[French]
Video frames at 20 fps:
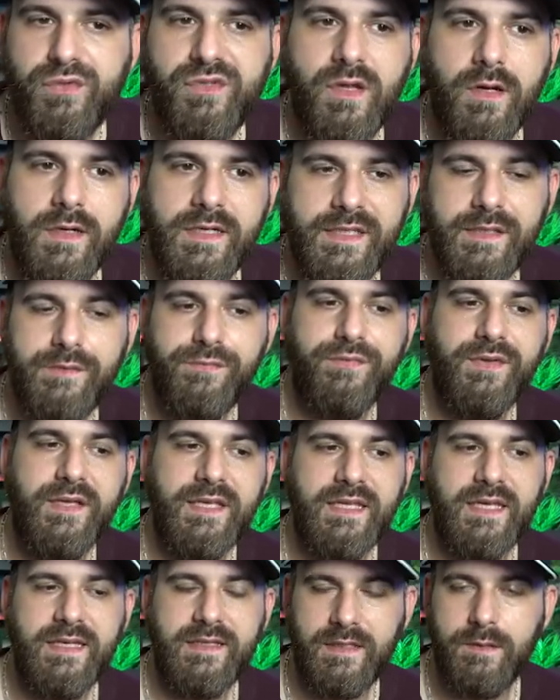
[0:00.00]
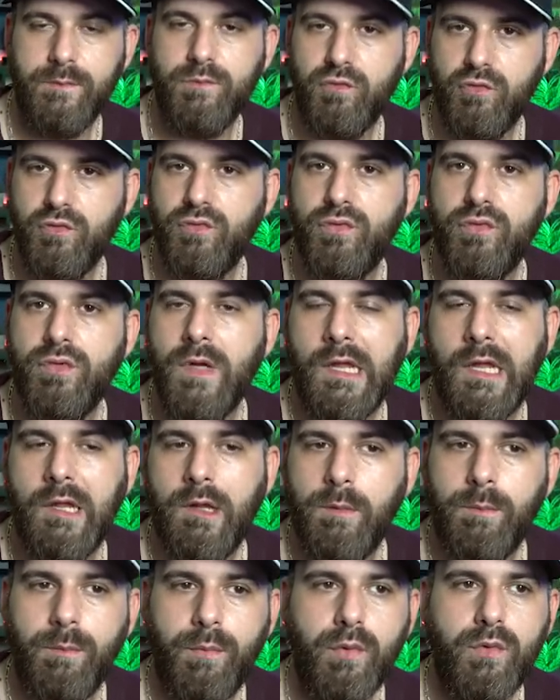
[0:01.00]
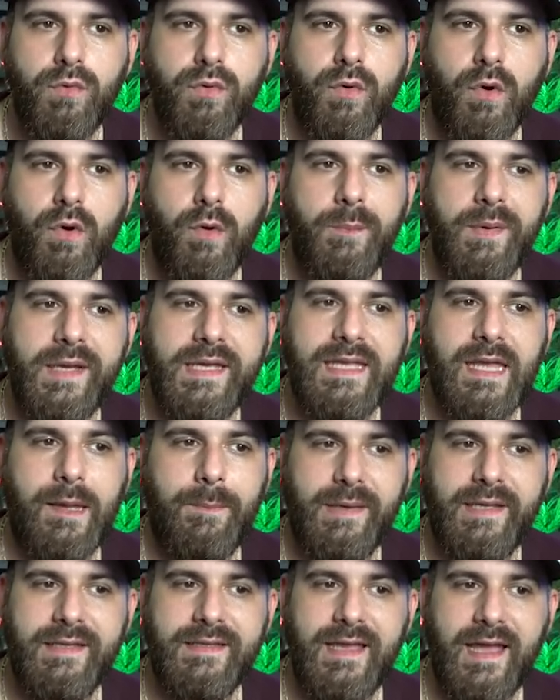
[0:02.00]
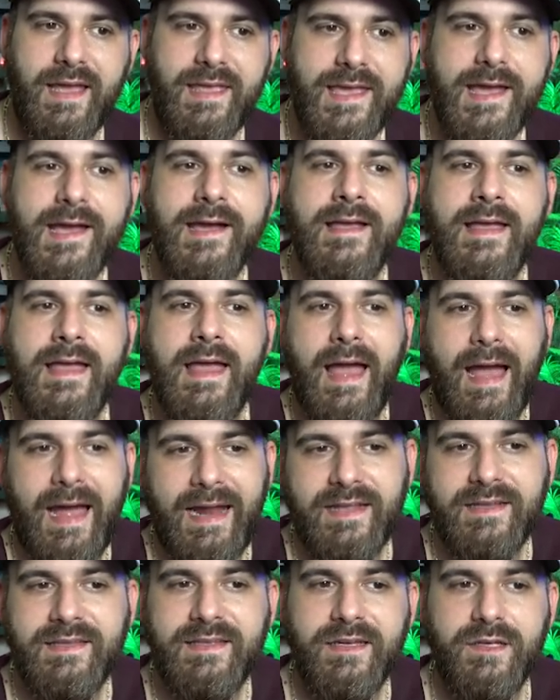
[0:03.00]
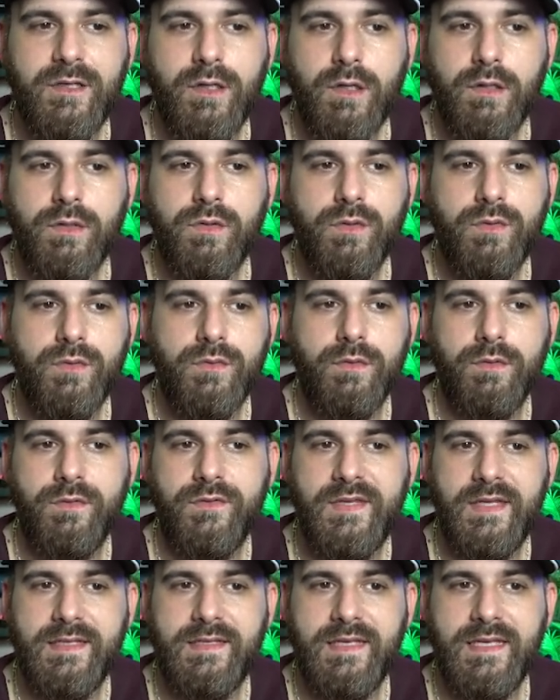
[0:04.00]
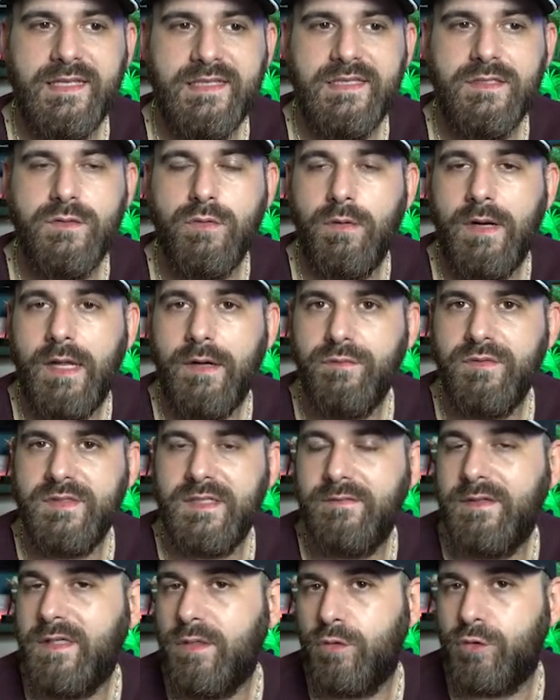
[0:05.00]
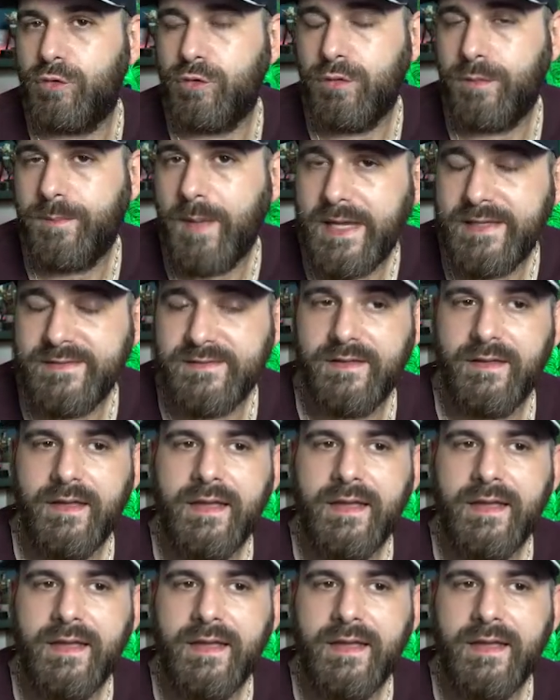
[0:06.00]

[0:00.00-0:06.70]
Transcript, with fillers: de gueule qu'il fait qui a été du coup beaucoup repris après derrière. À l'intérieur de cette édition-là, vous avez le jeu de base.